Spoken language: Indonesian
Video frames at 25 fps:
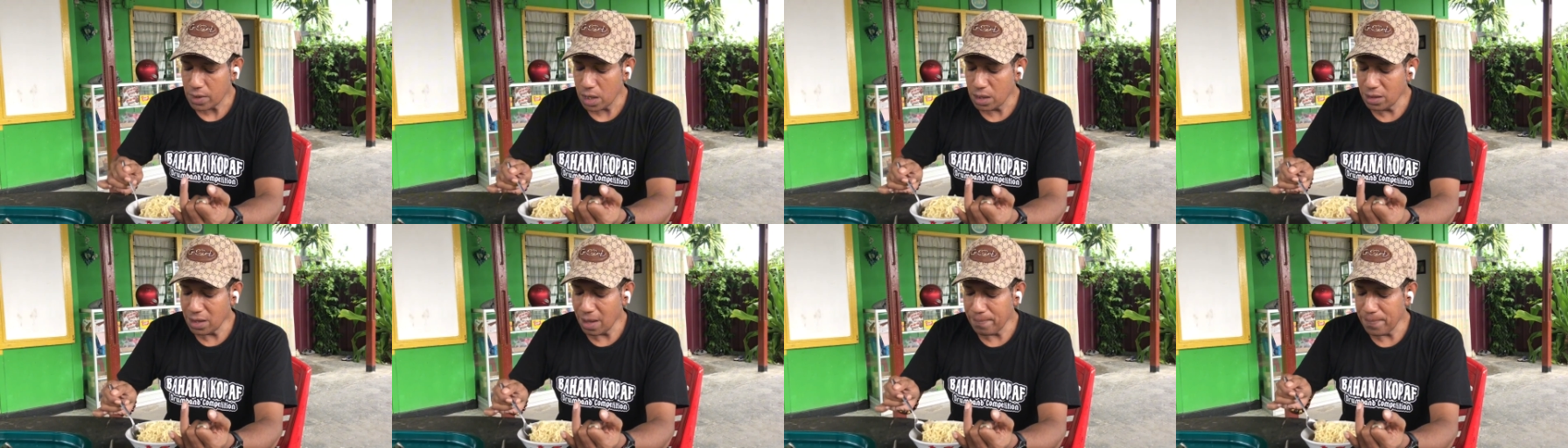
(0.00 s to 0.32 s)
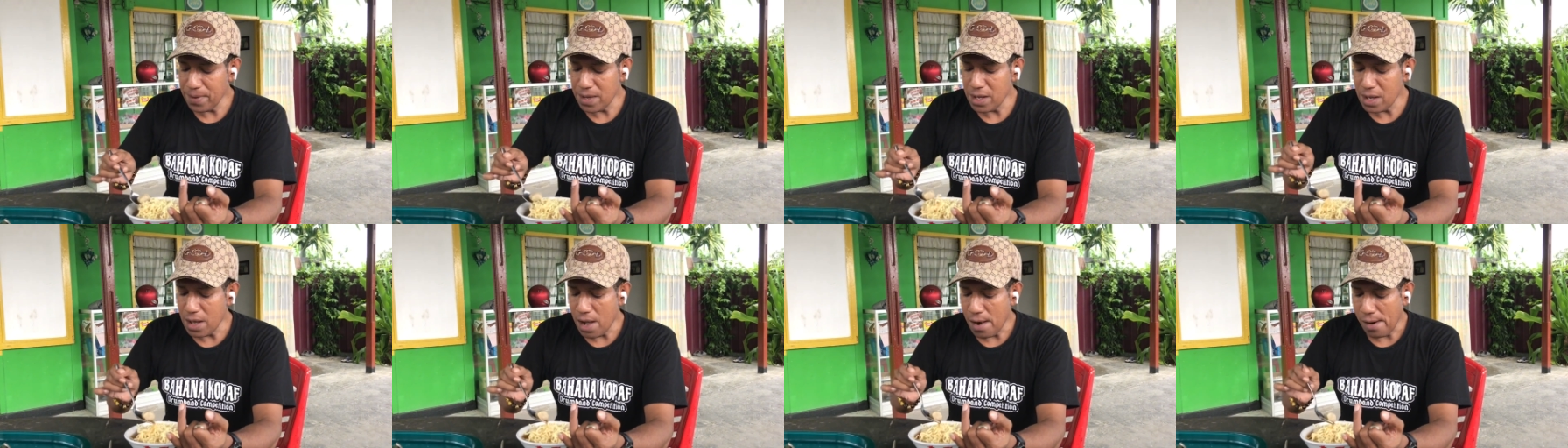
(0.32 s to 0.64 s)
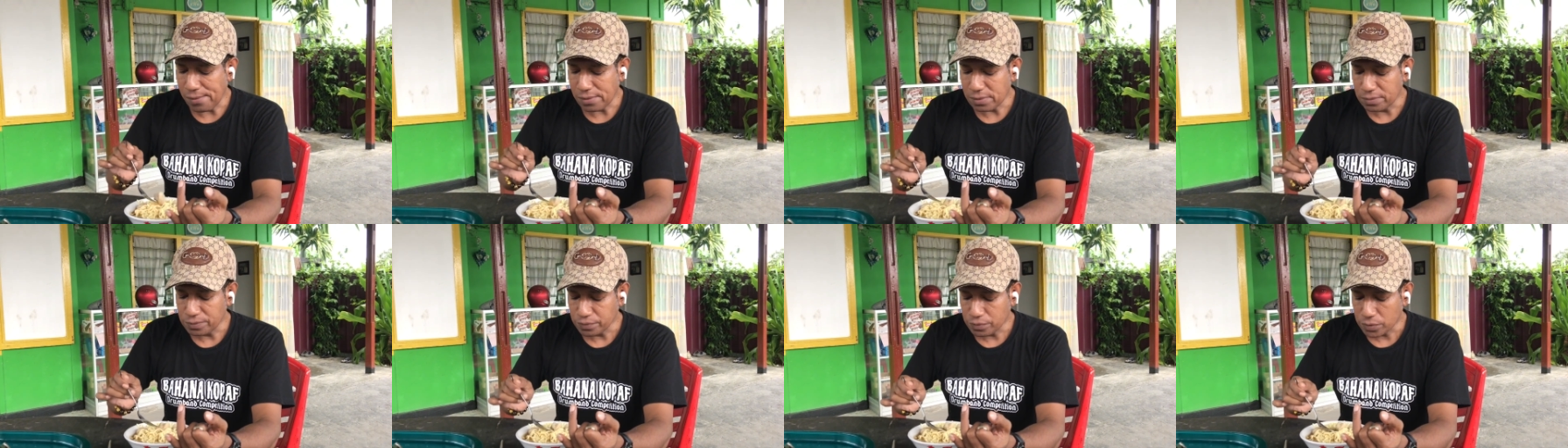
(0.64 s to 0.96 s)
tapi
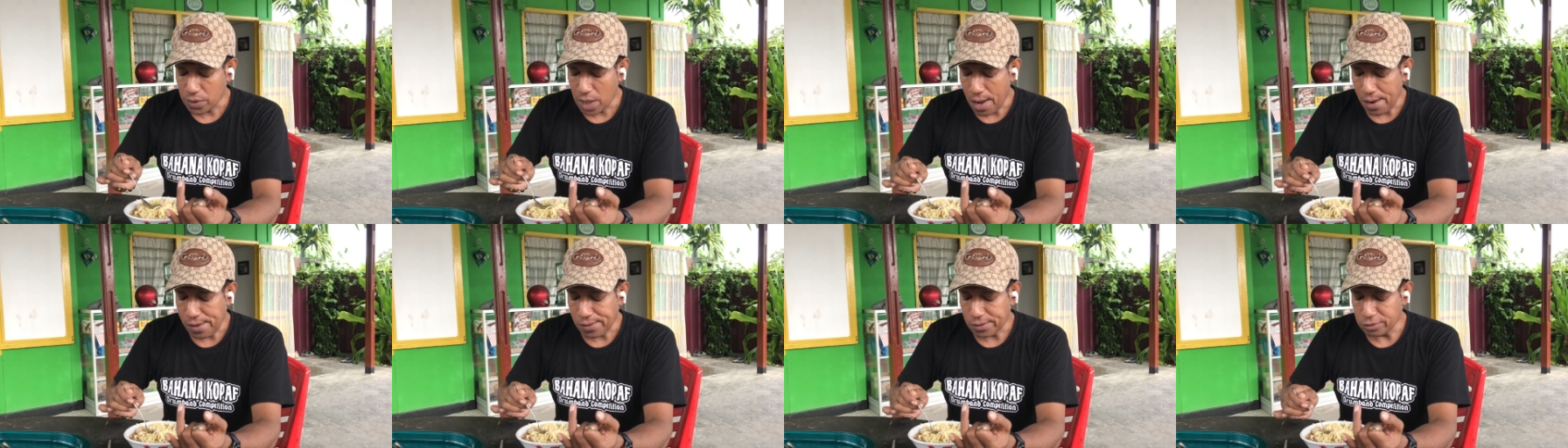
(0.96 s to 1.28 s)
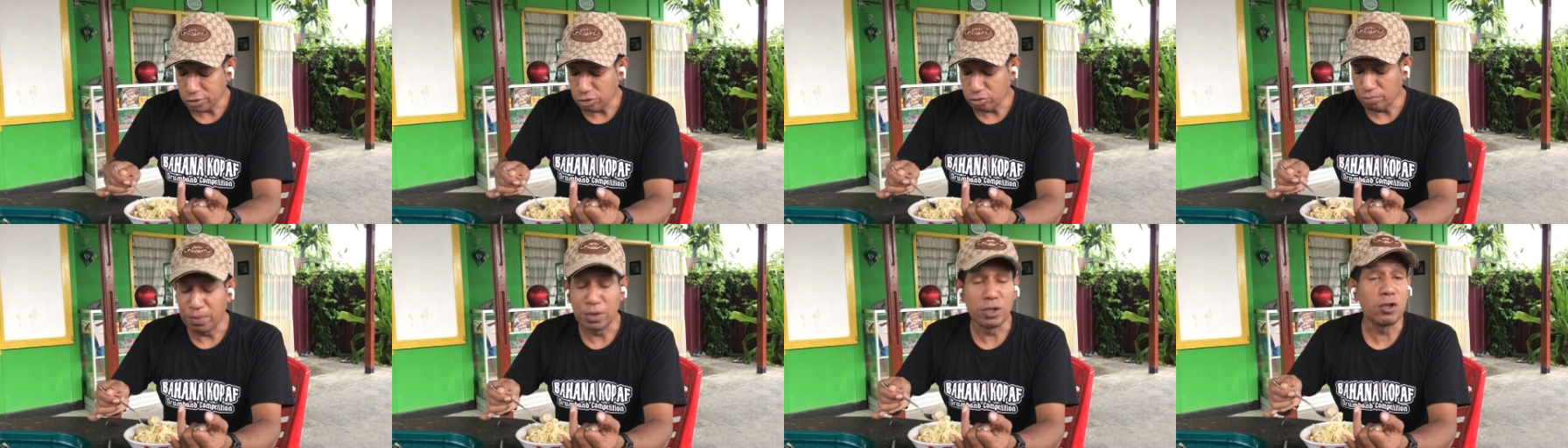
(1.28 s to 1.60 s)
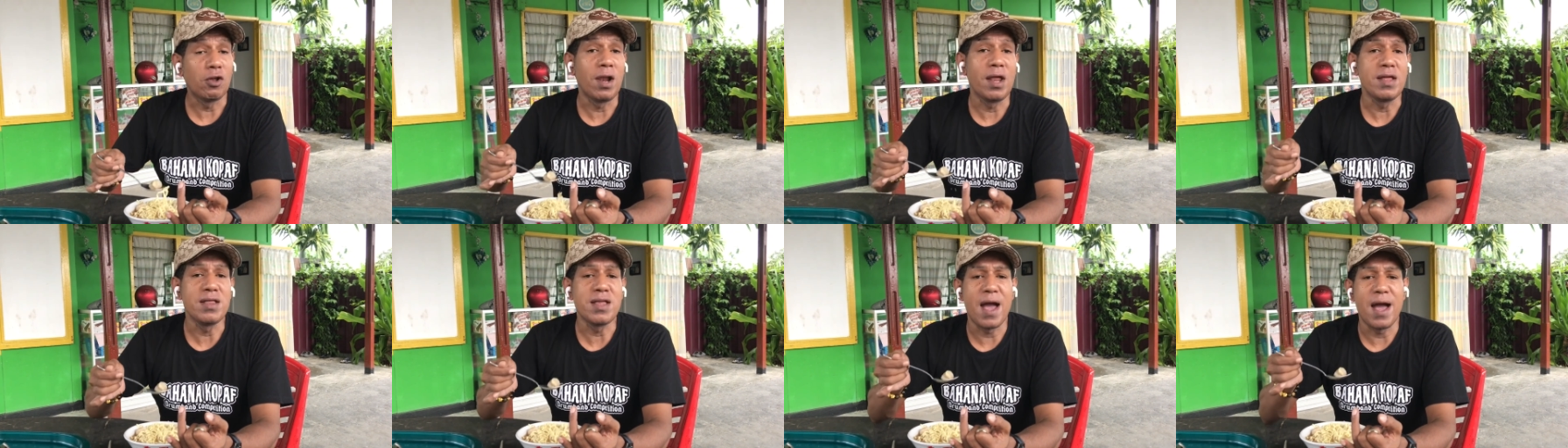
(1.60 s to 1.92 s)
untuk
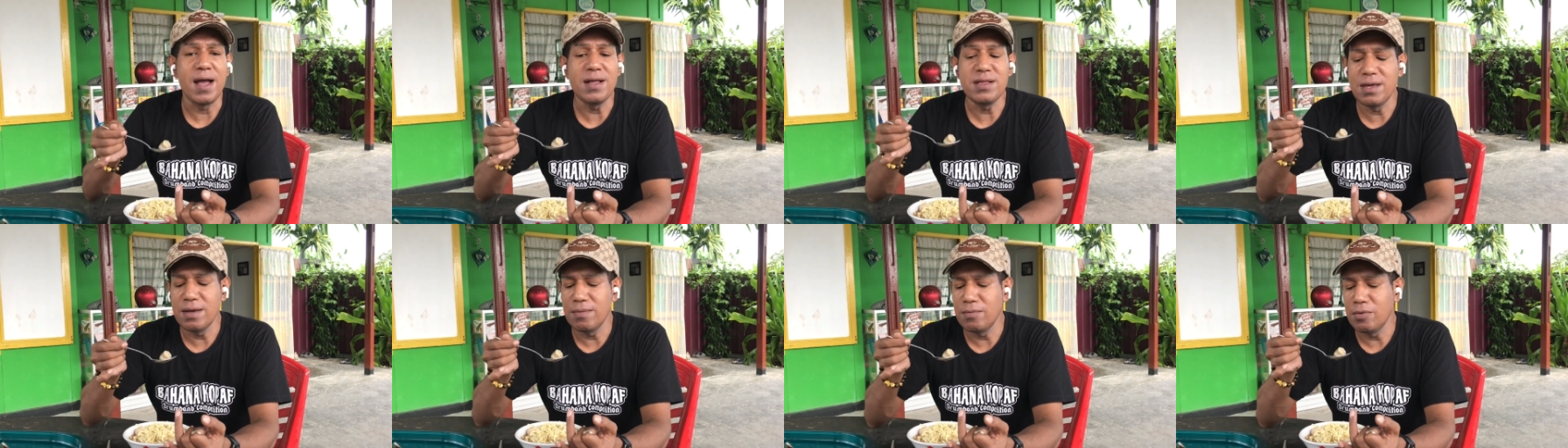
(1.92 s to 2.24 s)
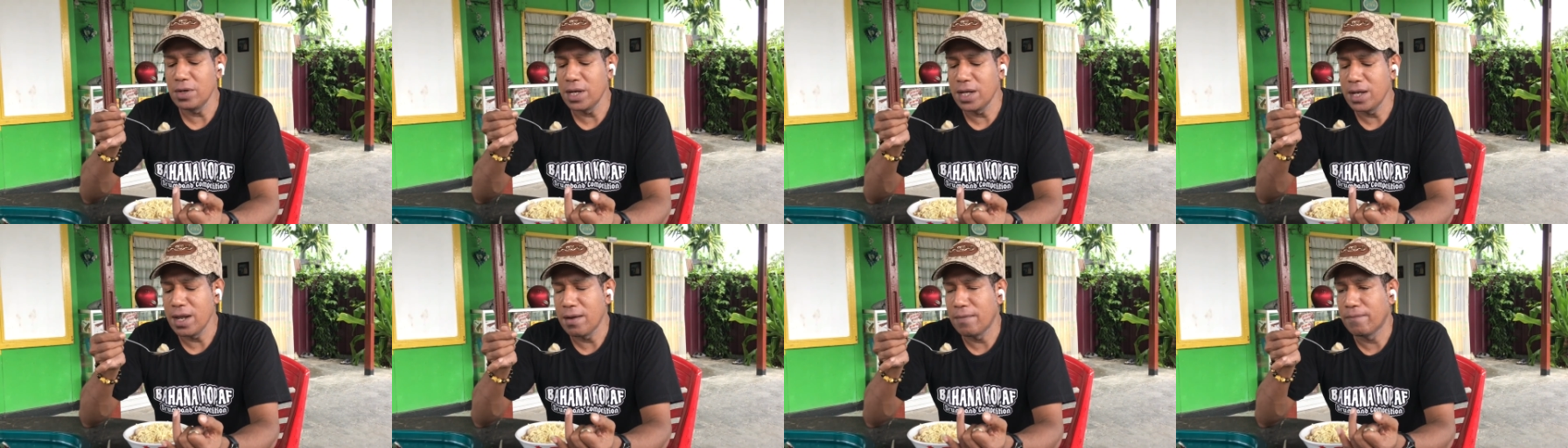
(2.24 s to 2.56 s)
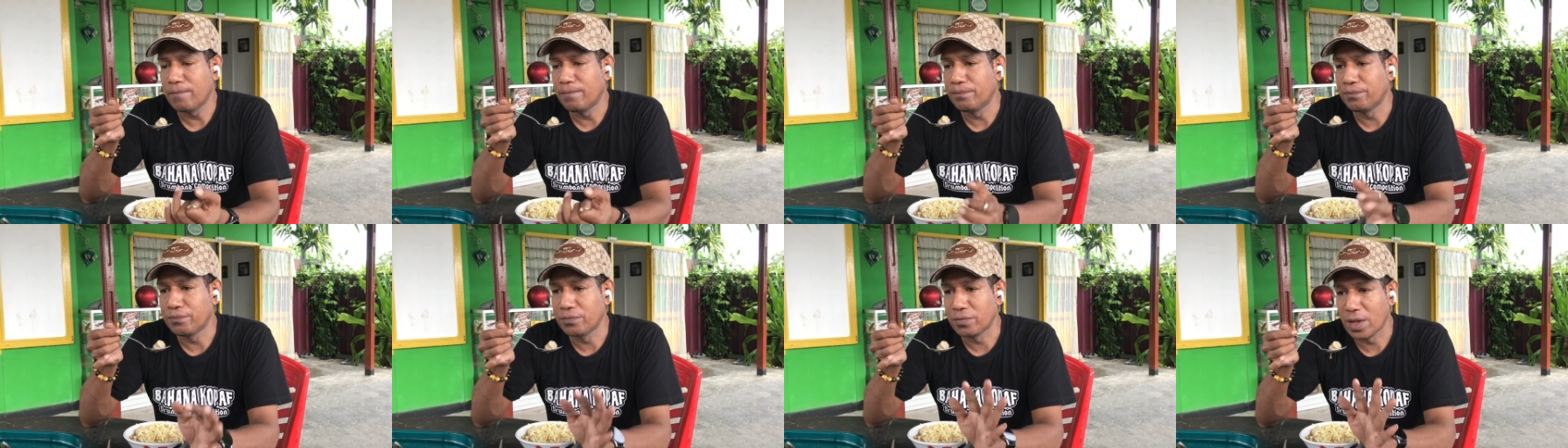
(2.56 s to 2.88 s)
pentolannya aja mungkin yang
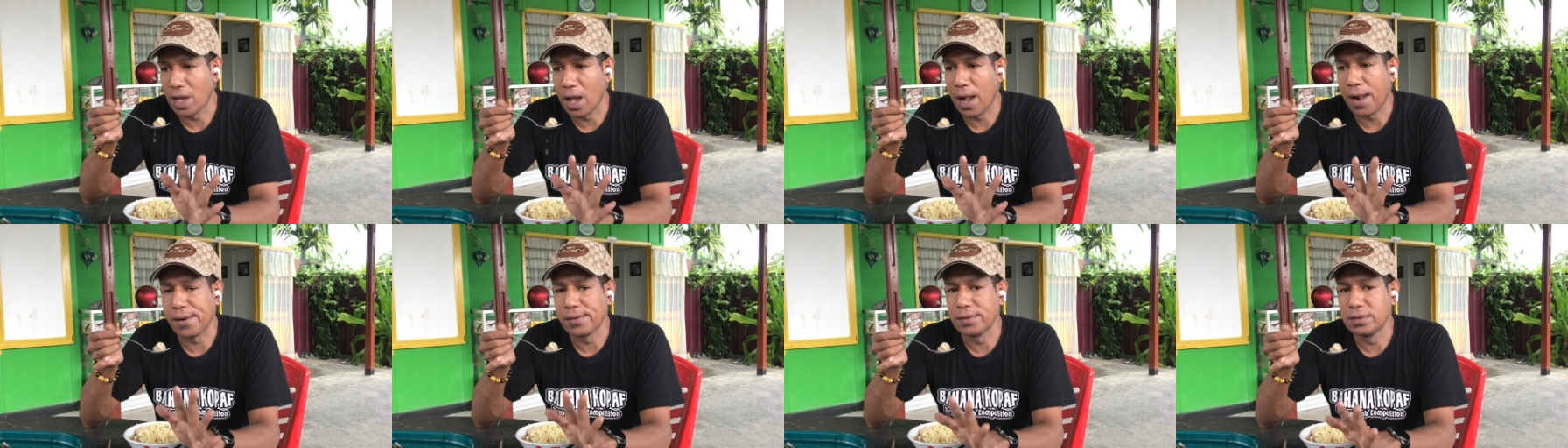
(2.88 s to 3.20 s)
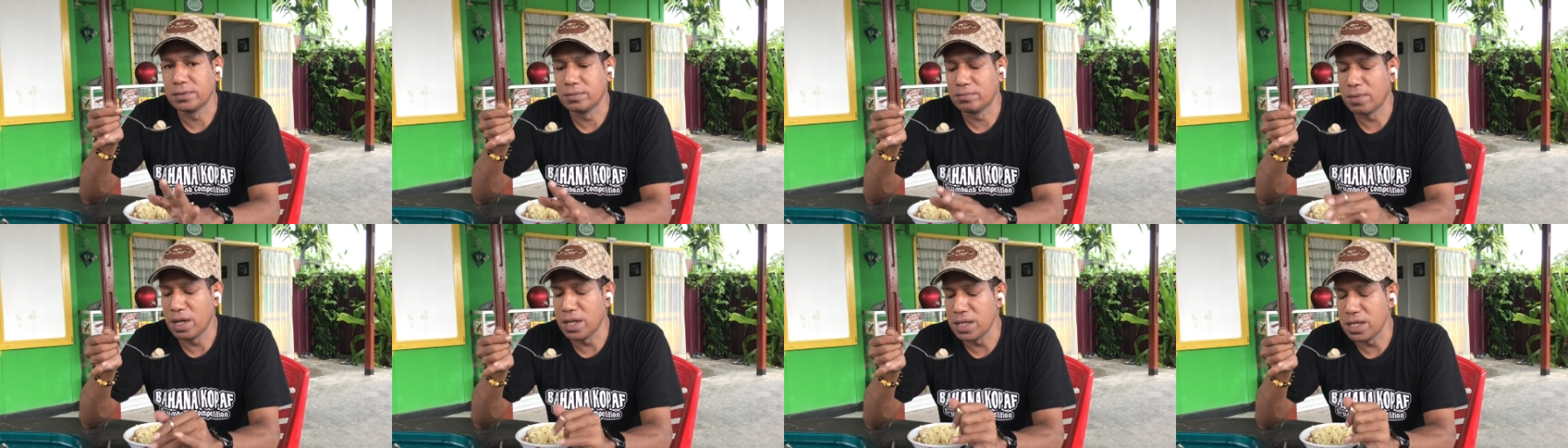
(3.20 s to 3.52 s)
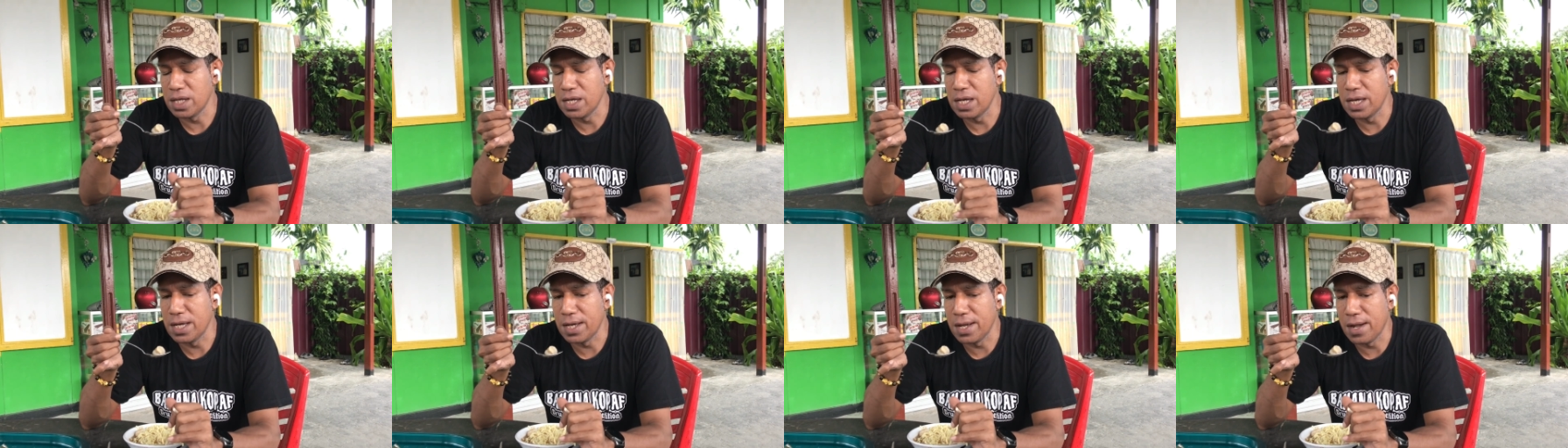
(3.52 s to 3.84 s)

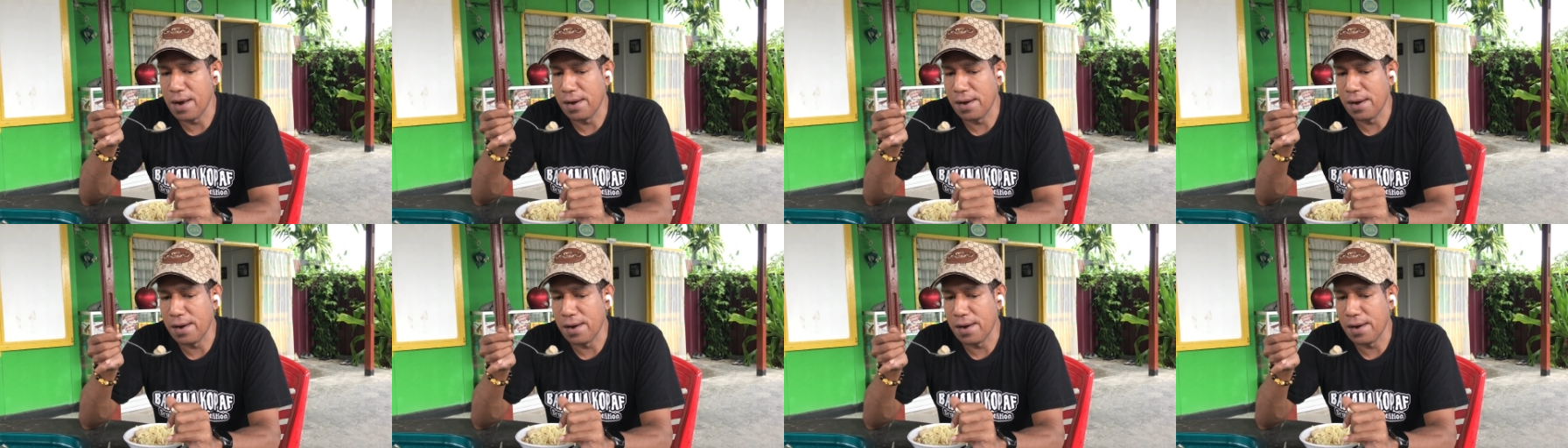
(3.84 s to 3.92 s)
masih